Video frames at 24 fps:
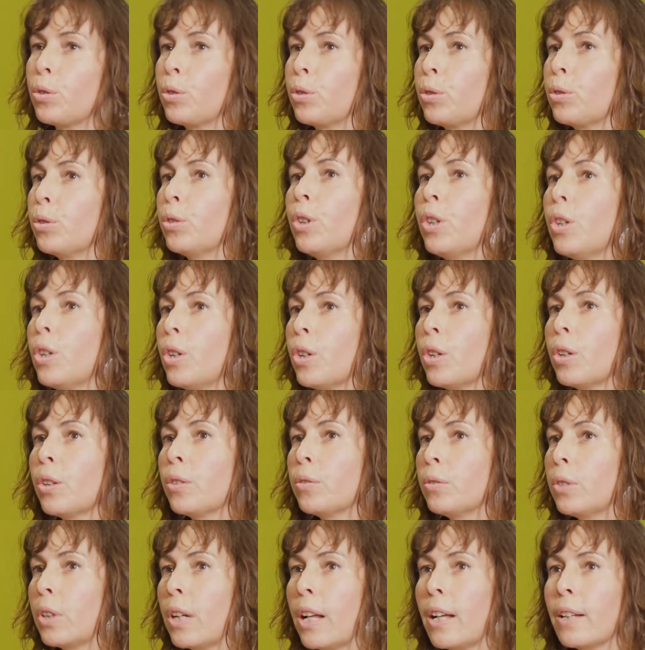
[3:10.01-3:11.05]
Euh,
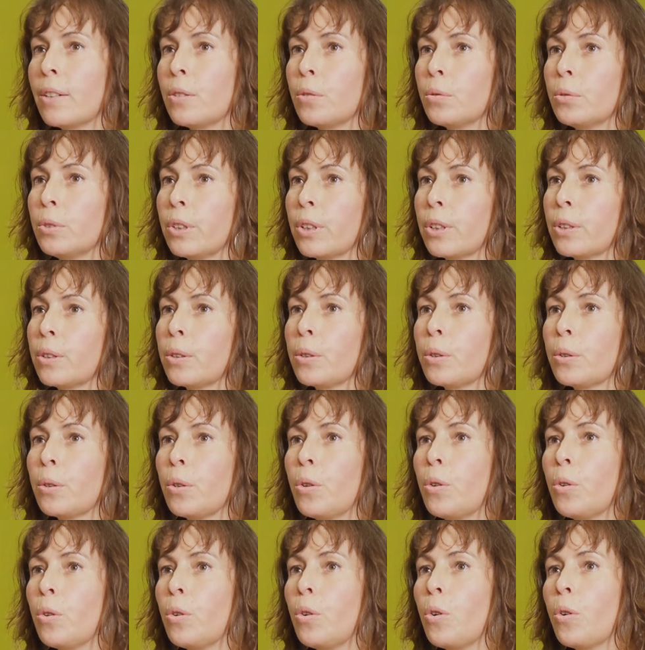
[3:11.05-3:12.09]
voilà, donc euh,
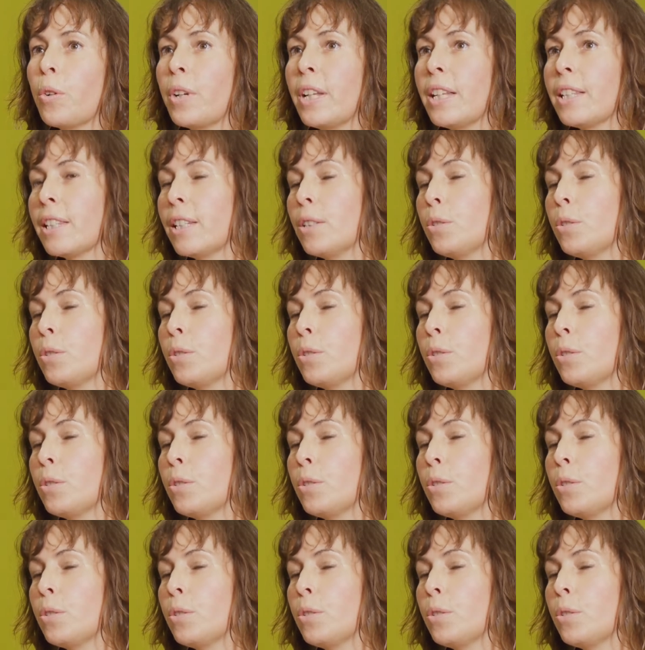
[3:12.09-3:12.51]
on, essaie